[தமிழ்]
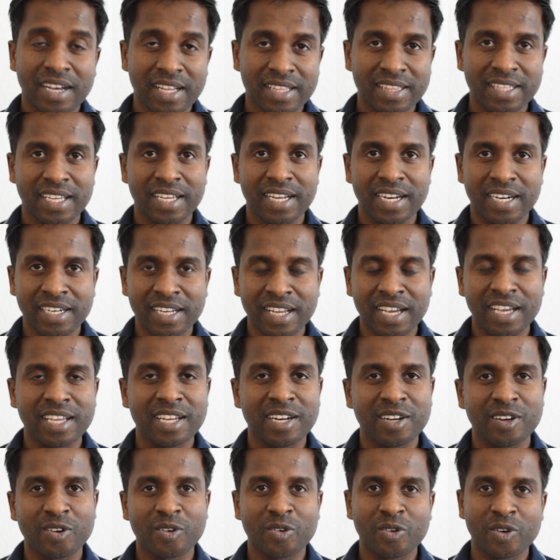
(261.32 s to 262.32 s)
அந்த
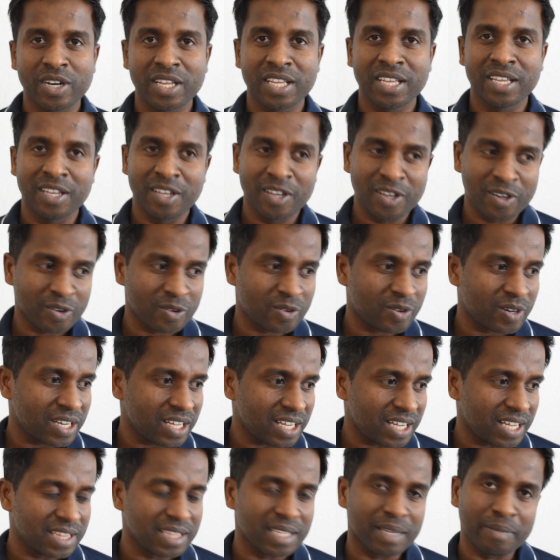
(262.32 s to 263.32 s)
எட்டாயிரம் கோடியை கூட
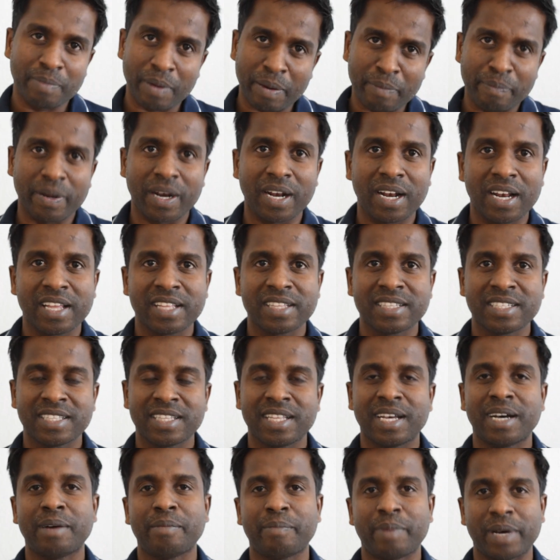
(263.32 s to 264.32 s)
அந்த பேப்பர்லேருந்து
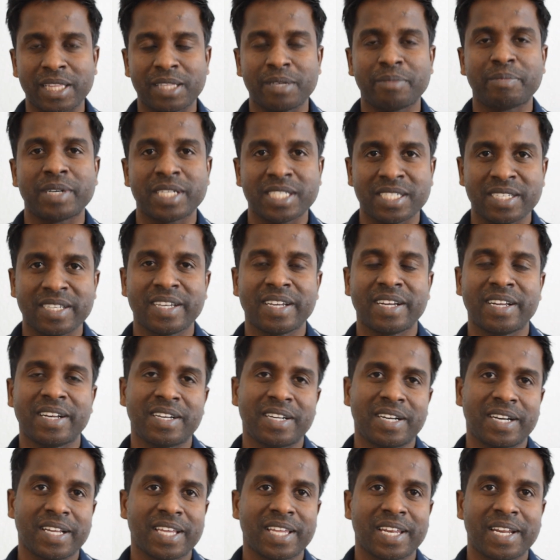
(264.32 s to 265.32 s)
தான் பார்த்து
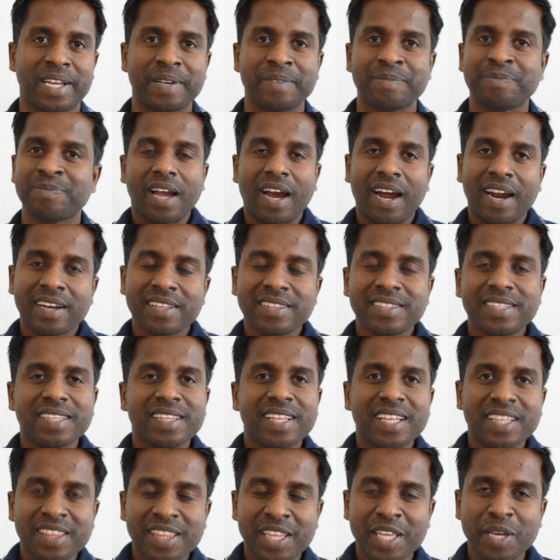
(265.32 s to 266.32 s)
படிச்சிங்கன்னு நினைக்கிறேன்
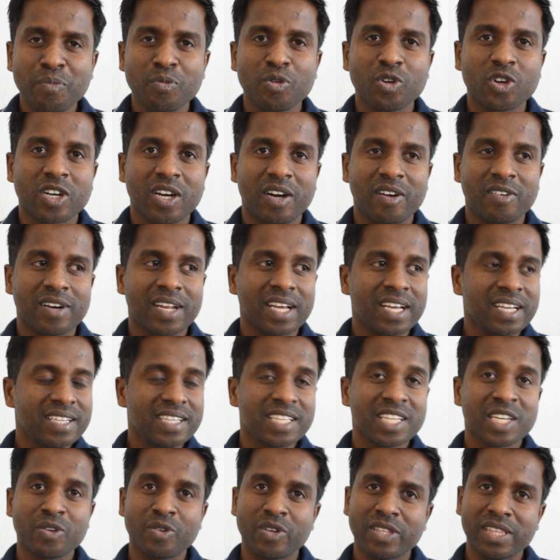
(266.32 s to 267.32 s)
அடுத்ததாக திமுகவில்
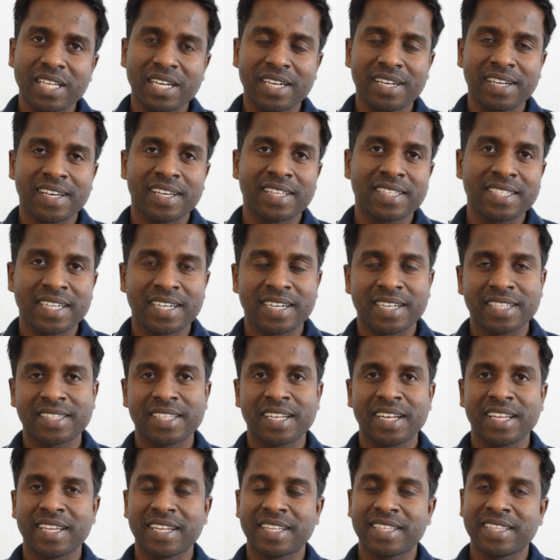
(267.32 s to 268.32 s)
இருபத்தெட்டாவது
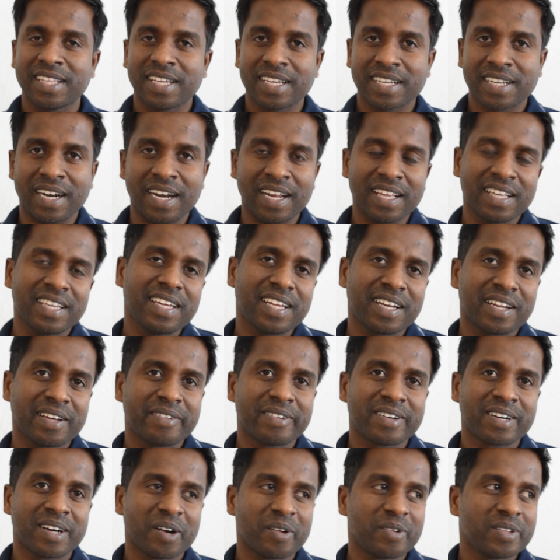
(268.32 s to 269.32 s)
இடத்துல இருந்த கலைஞர்
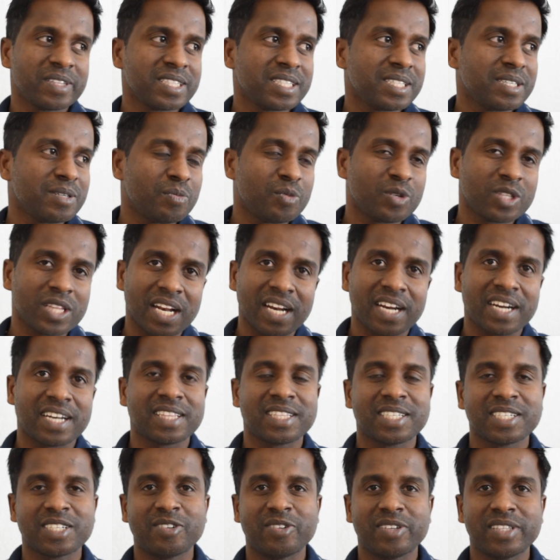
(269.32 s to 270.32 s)
அவர்கள் வந்து முதல்
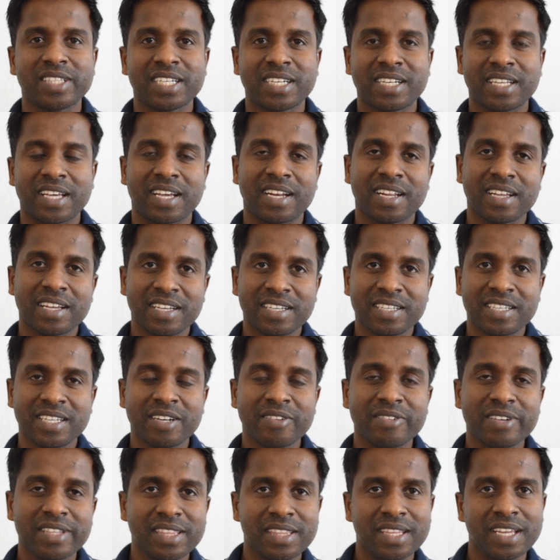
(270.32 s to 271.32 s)
இடத்துக்கு வந்துட்டாரு
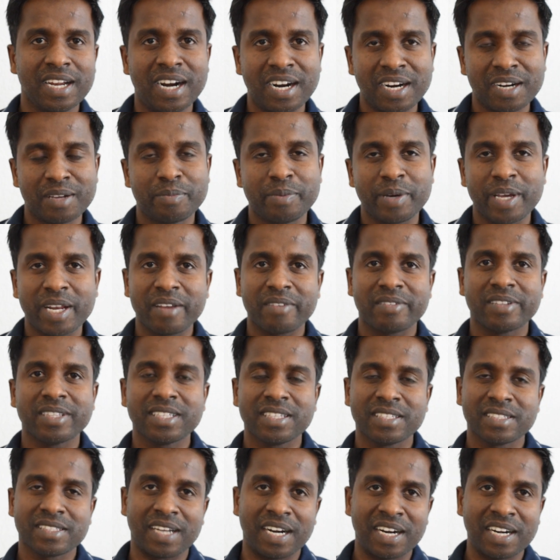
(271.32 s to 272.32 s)
இருபத்தி ஏழு பேரை
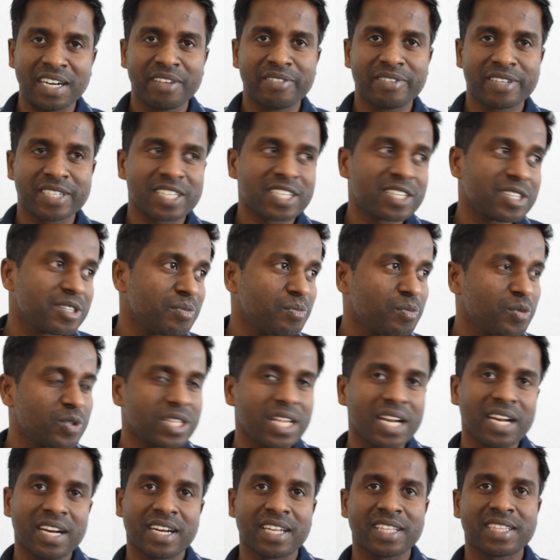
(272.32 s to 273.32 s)
வந்து தள்ளி விட்டுட்டு
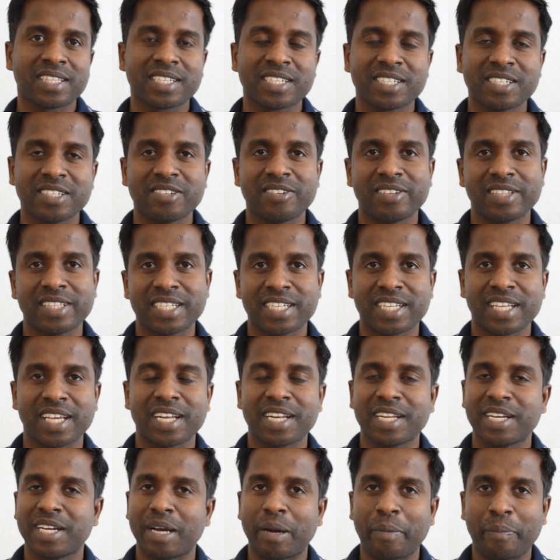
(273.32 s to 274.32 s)
முதல் இடத்துக்கு
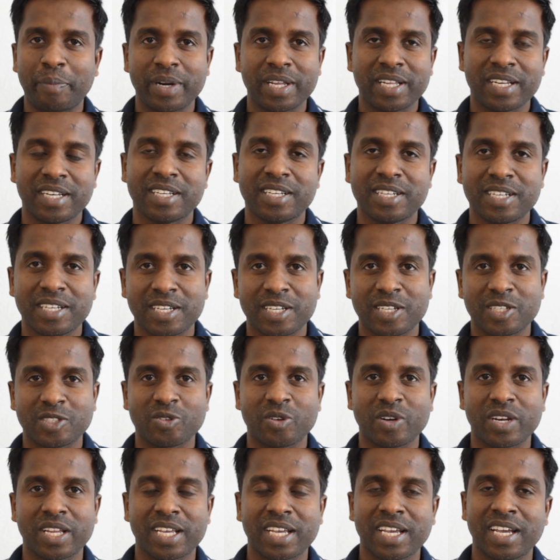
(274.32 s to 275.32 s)
வந்துட்டாரு அப்படின்னு
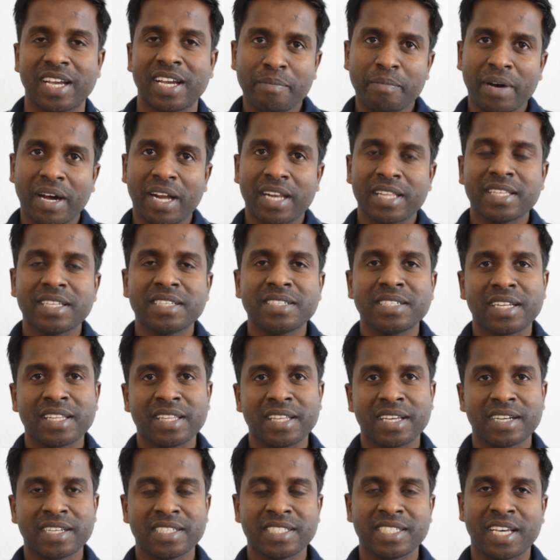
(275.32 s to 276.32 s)
சொன்னீங்க பாரதிய
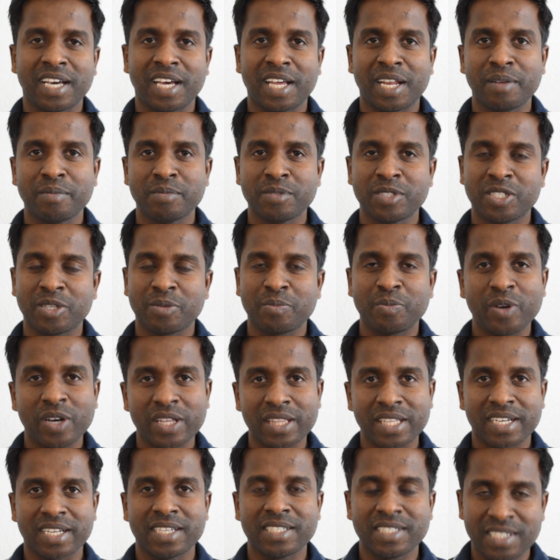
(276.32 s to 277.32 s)
ஜனதா கட்சி ஆரம்பித்தப்போ
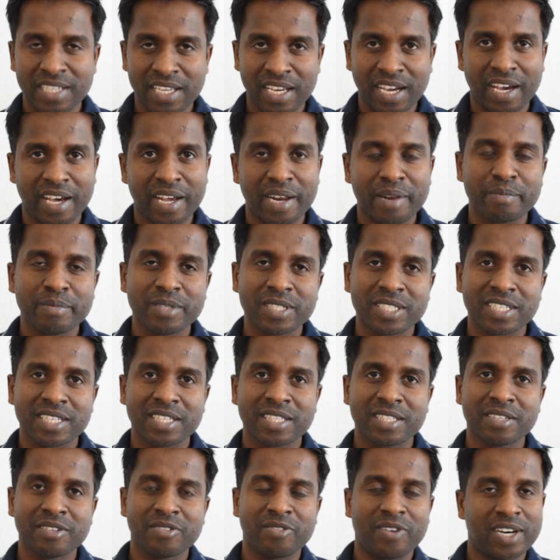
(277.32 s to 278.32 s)
அந்த கட்சி
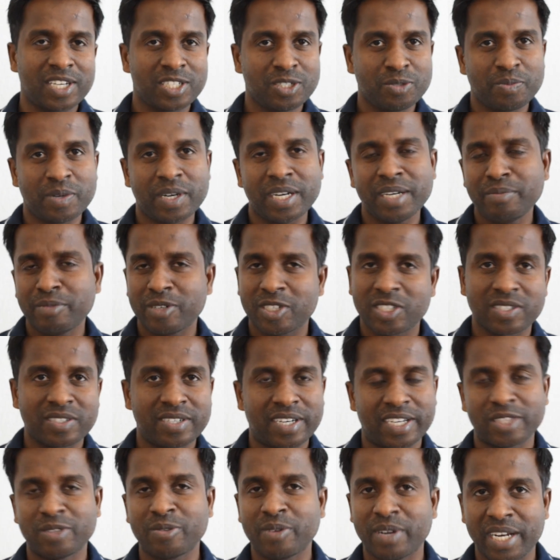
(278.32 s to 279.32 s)
ஆரம்பித்தது வாஜ்பாய்
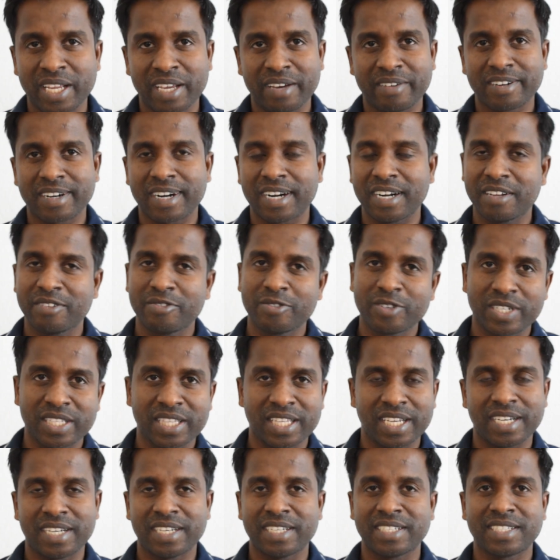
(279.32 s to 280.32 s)
மற்றும் அத்வானி அத்வானி அவர்கள் இவங்க
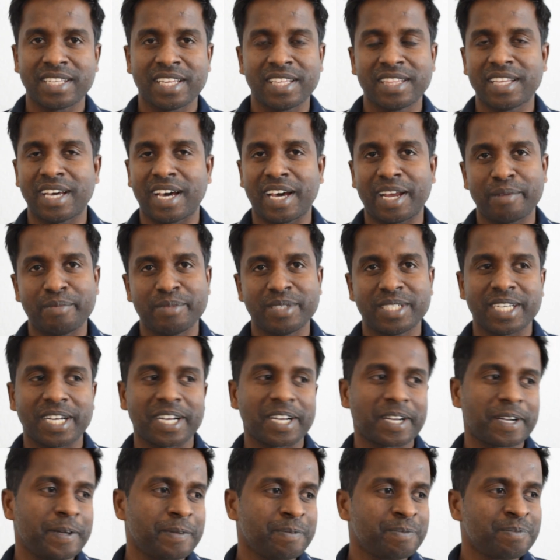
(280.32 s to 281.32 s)
தான் சேர்ந்து
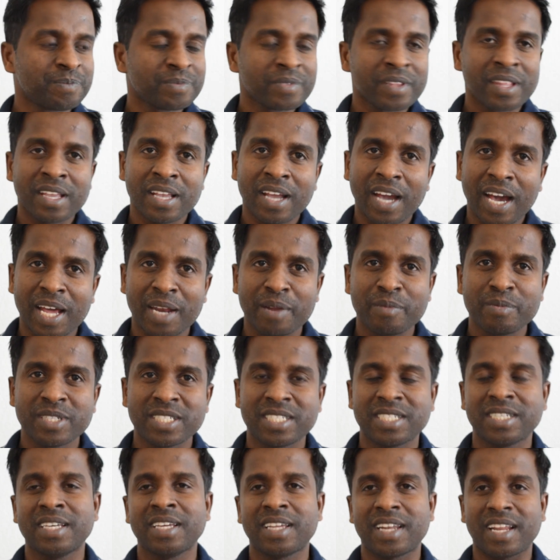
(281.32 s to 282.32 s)
ஆரம்பித்தாங்க
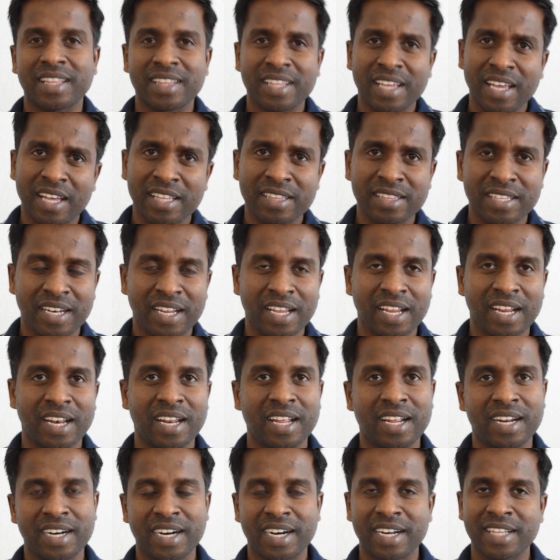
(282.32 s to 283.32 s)
ஆரம்பித்து ரத
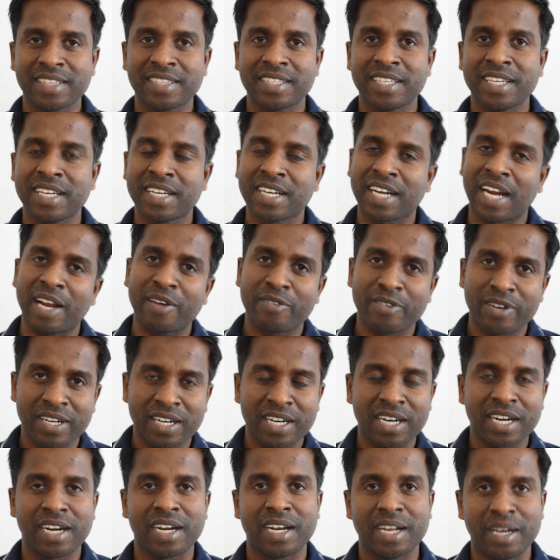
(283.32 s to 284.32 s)
யாத்திரையெல்லாம் நடத்தி
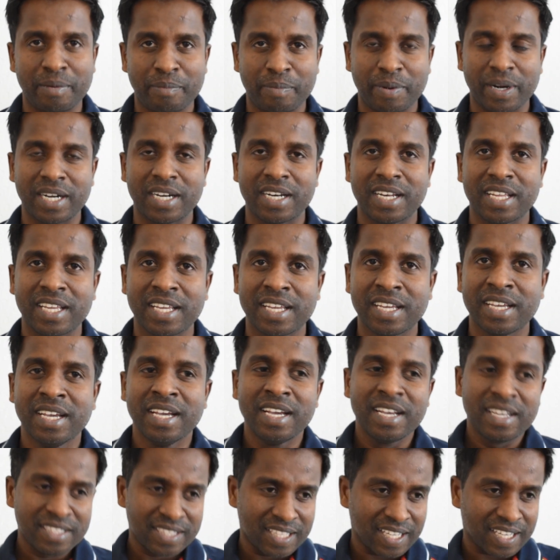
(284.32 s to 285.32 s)
கலவரங்கள்லாம் பண்ணி
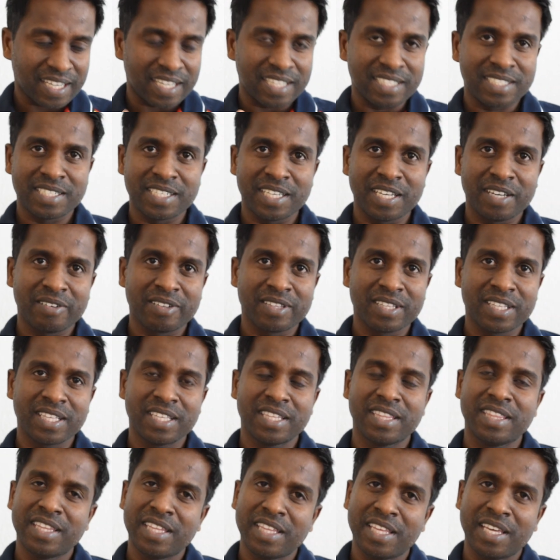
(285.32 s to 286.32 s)
இந்த கட்சியை வந்து
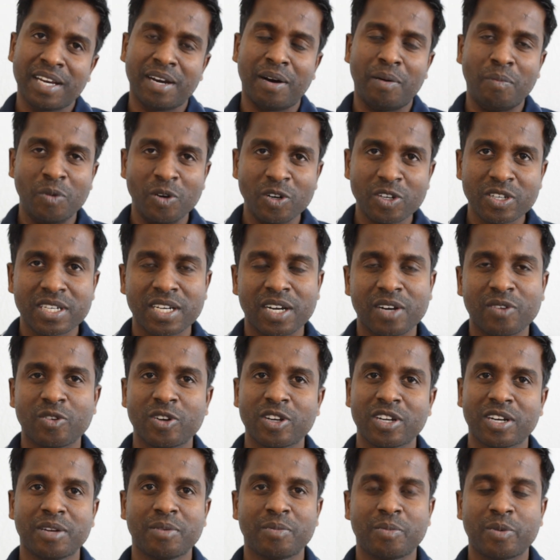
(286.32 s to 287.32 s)
இந்தியா முழுக்க
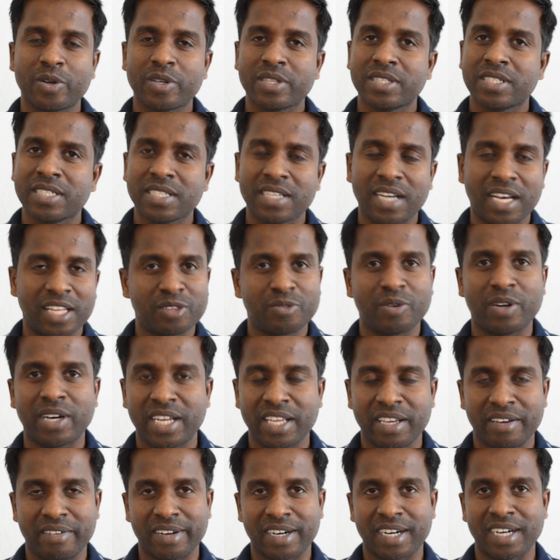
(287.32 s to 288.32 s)
கொண்டுக்கிட்டு போனது
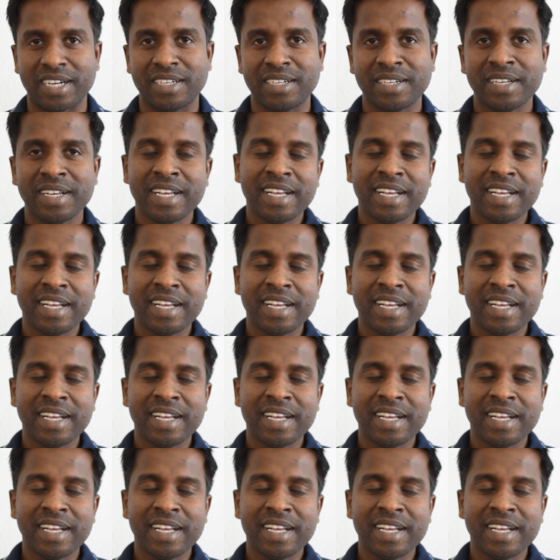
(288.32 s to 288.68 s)
அத்வானி அவர்கள்